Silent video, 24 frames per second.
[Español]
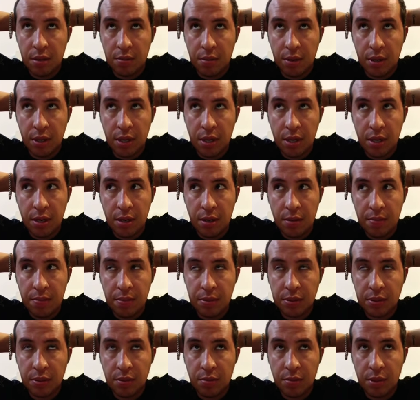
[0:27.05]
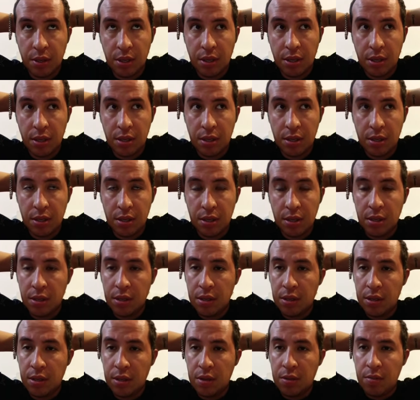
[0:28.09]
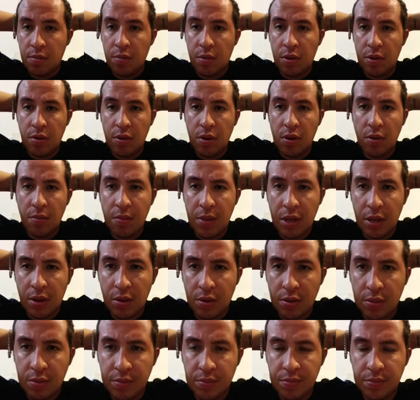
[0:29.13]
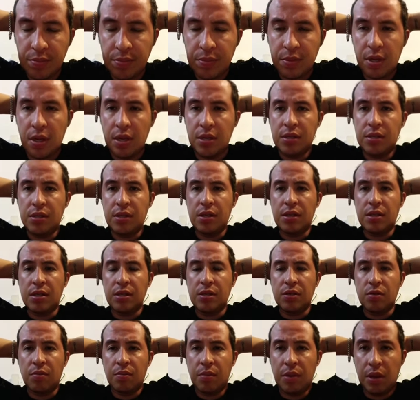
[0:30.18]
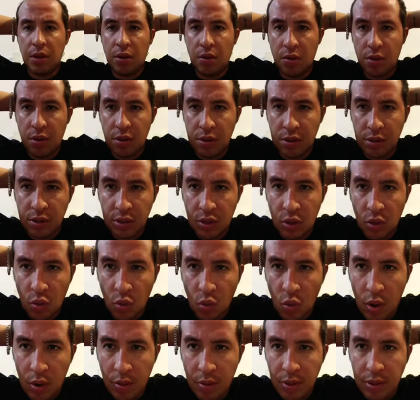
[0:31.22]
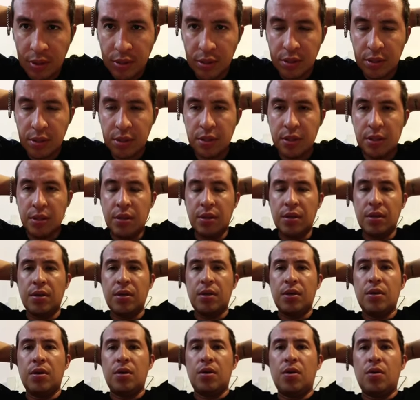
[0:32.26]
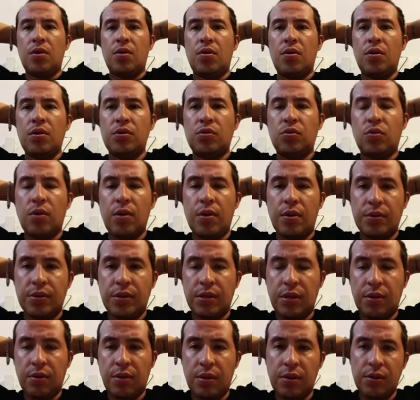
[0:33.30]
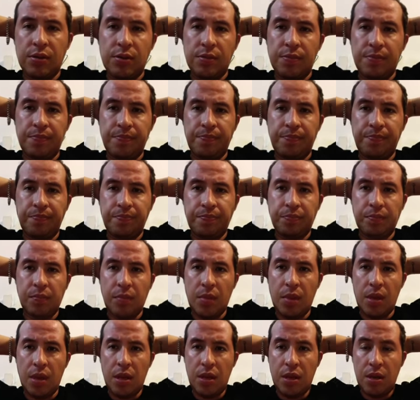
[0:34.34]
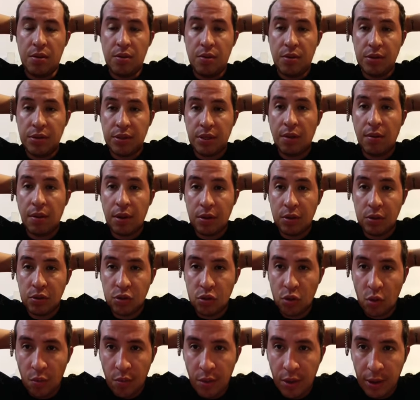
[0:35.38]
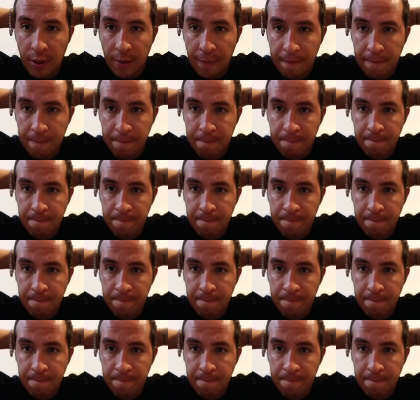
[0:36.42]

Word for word: mañana, pasado mañana, bueno, el domingo, el chiste es que es domingo, hoy es jueves. Hoy es jueves, señores. Y hoy está hablando sobre